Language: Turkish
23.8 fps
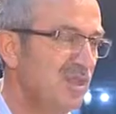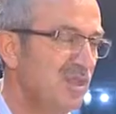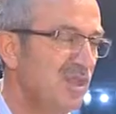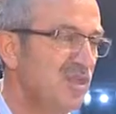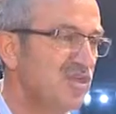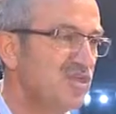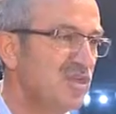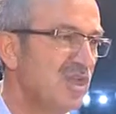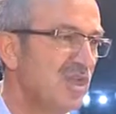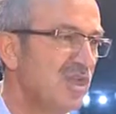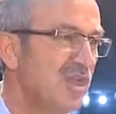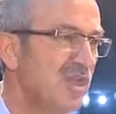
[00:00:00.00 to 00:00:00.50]

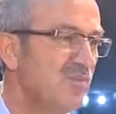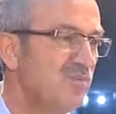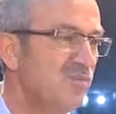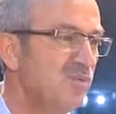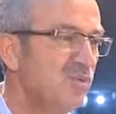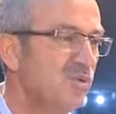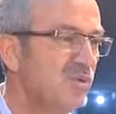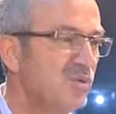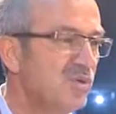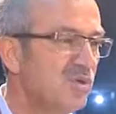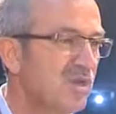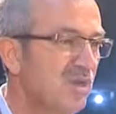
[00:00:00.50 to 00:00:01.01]
İnşallah
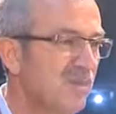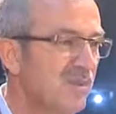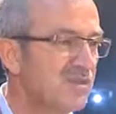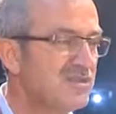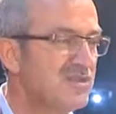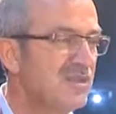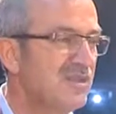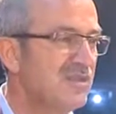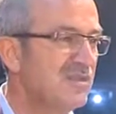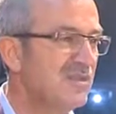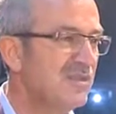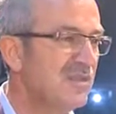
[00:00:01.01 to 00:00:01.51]
bu
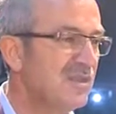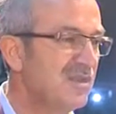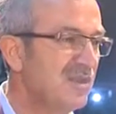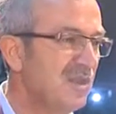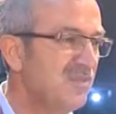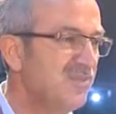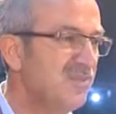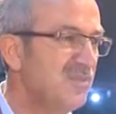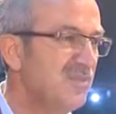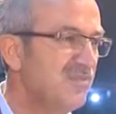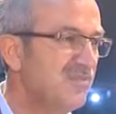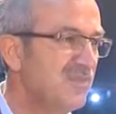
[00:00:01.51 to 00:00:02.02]
Ramazan etkilerini
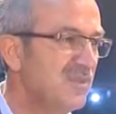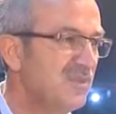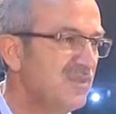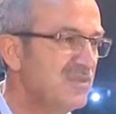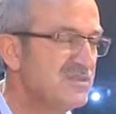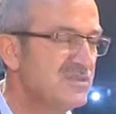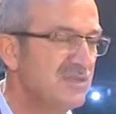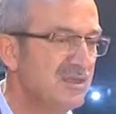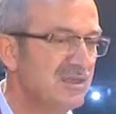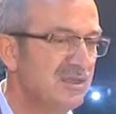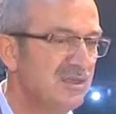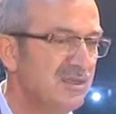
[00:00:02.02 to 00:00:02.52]
Rabbim
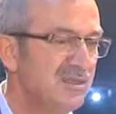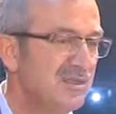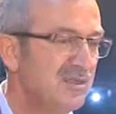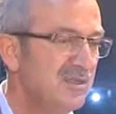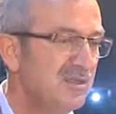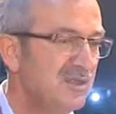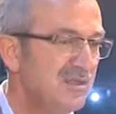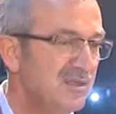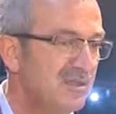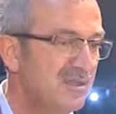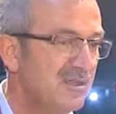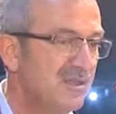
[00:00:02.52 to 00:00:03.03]
bizleri
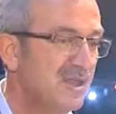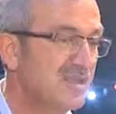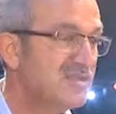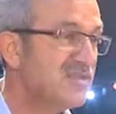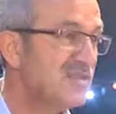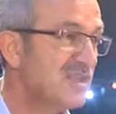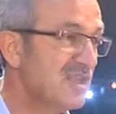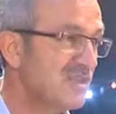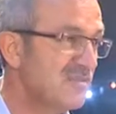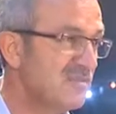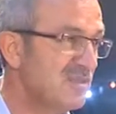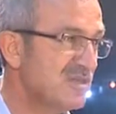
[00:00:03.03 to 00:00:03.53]

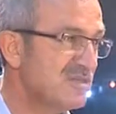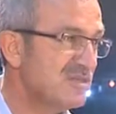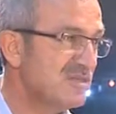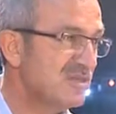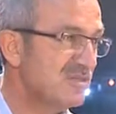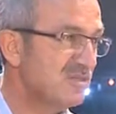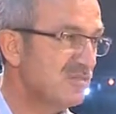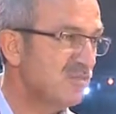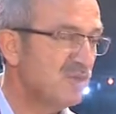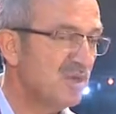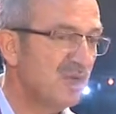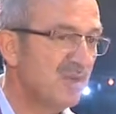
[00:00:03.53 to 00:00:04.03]
eksik
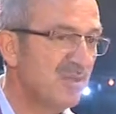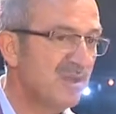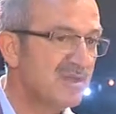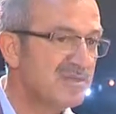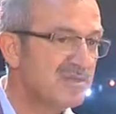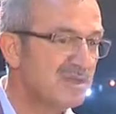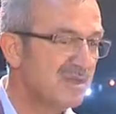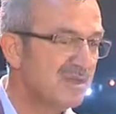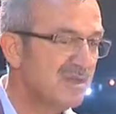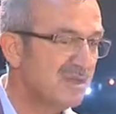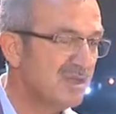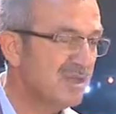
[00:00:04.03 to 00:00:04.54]
etmesin. Bu
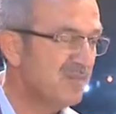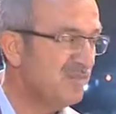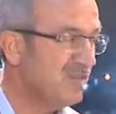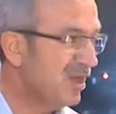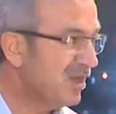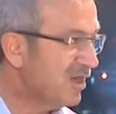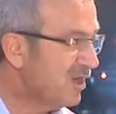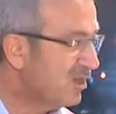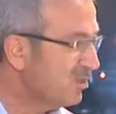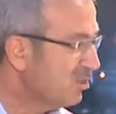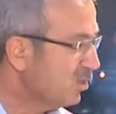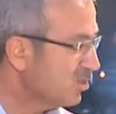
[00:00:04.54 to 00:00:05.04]
Ramazan'daki
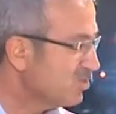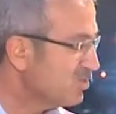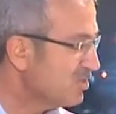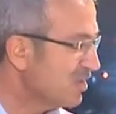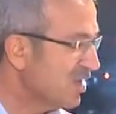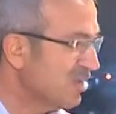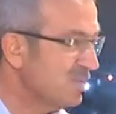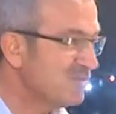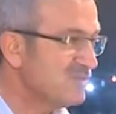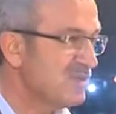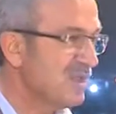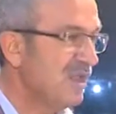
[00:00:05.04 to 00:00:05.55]
bir araya
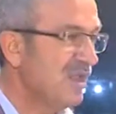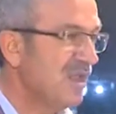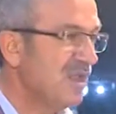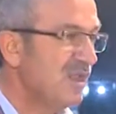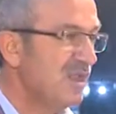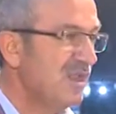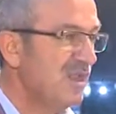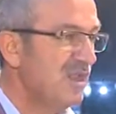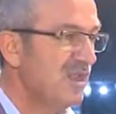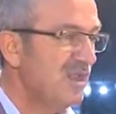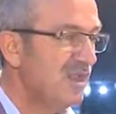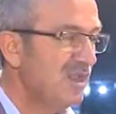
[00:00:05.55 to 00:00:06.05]
dostlarımıza,
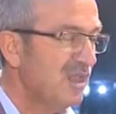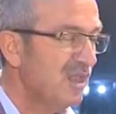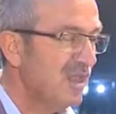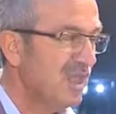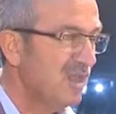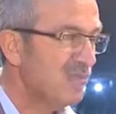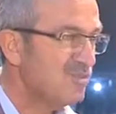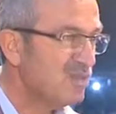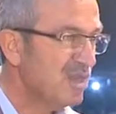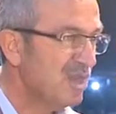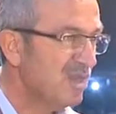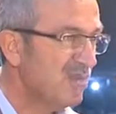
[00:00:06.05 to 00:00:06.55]

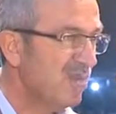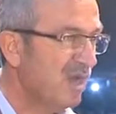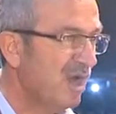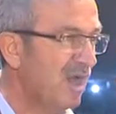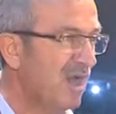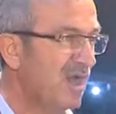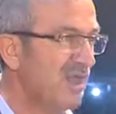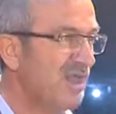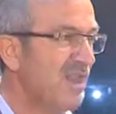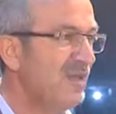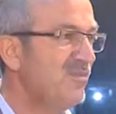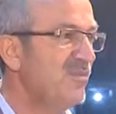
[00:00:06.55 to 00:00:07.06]
hemşehrilerim,
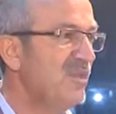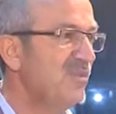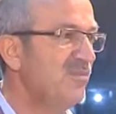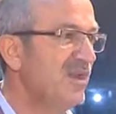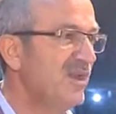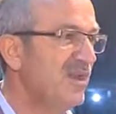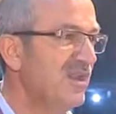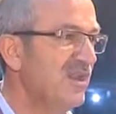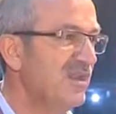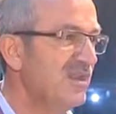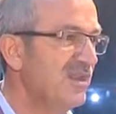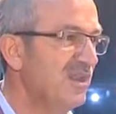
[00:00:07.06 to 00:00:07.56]
ailemle bir
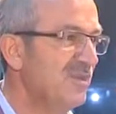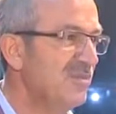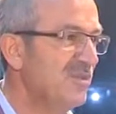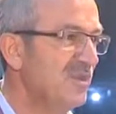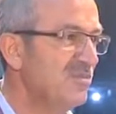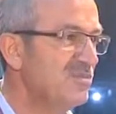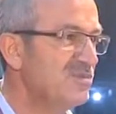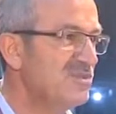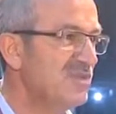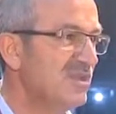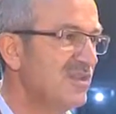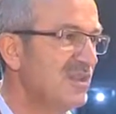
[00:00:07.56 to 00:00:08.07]
araya
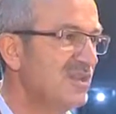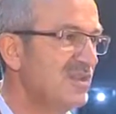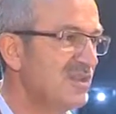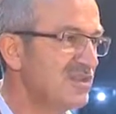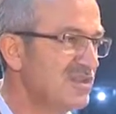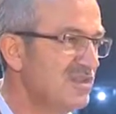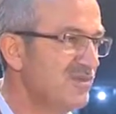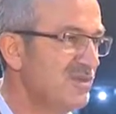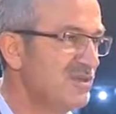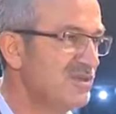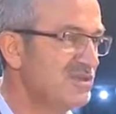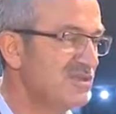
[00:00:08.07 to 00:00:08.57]
gelmeyi bizlerden
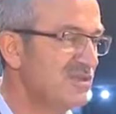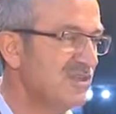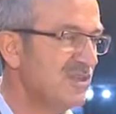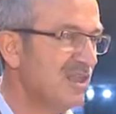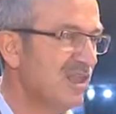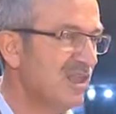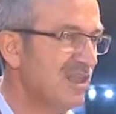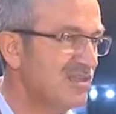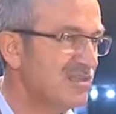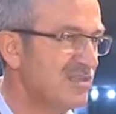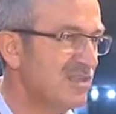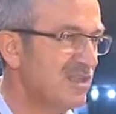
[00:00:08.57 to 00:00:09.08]
nasip etsin,
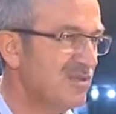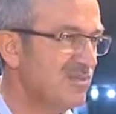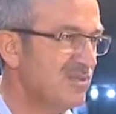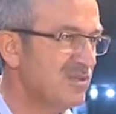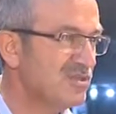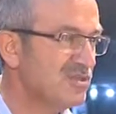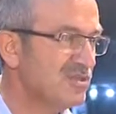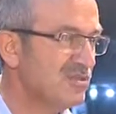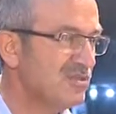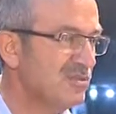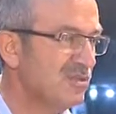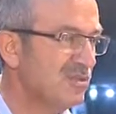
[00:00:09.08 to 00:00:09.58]
eksik
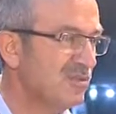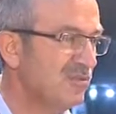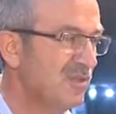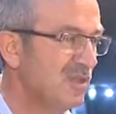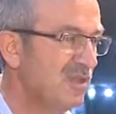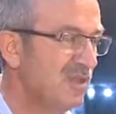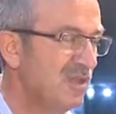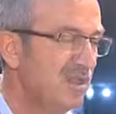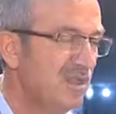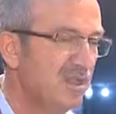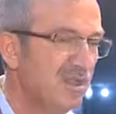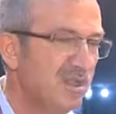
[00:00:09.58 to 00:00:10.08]
etmesin diyorum.
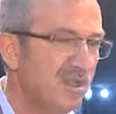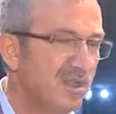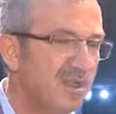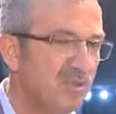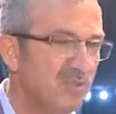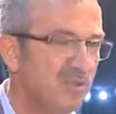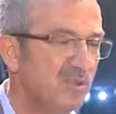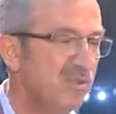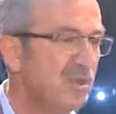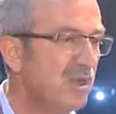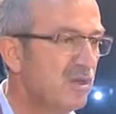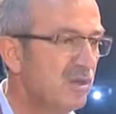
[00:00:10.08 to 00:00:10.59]

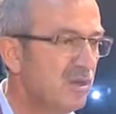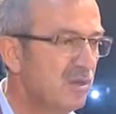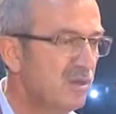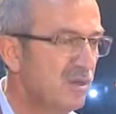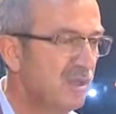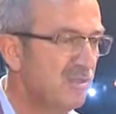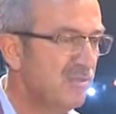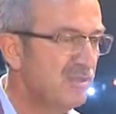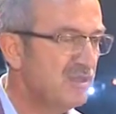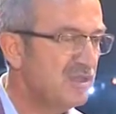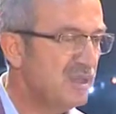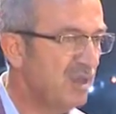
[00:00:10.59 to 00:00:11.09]
Bunlar
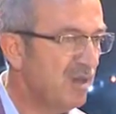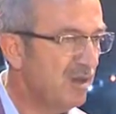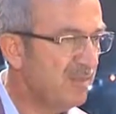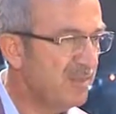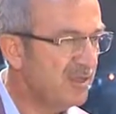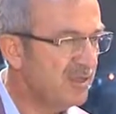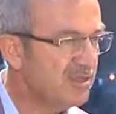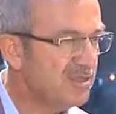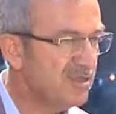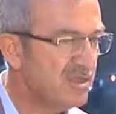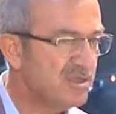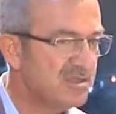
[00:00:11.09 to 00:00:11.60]
önemli, devam
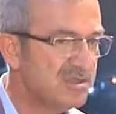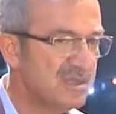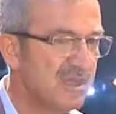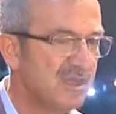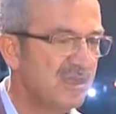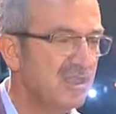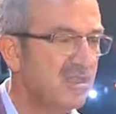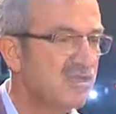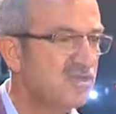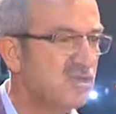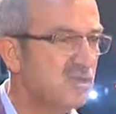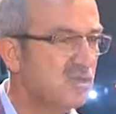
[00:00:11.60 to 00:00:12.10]
edeceğiz. Her
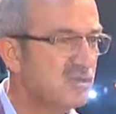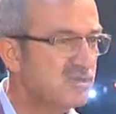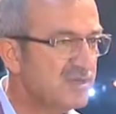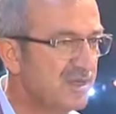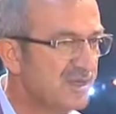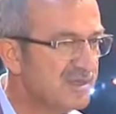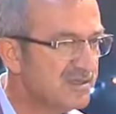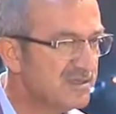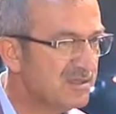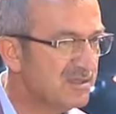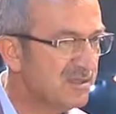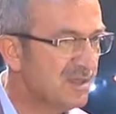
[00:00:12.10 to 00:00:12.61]
geçen gün
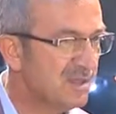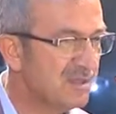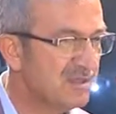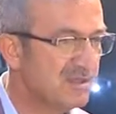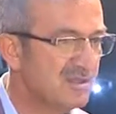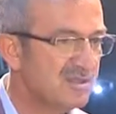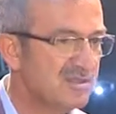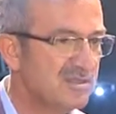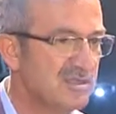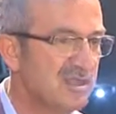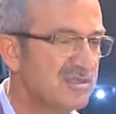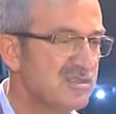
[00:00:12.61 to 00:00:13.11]
sayısını da
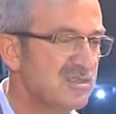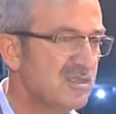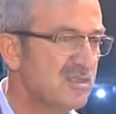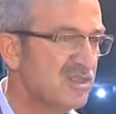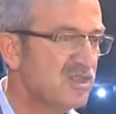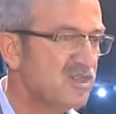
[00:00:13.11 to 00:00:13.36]
artıracağız.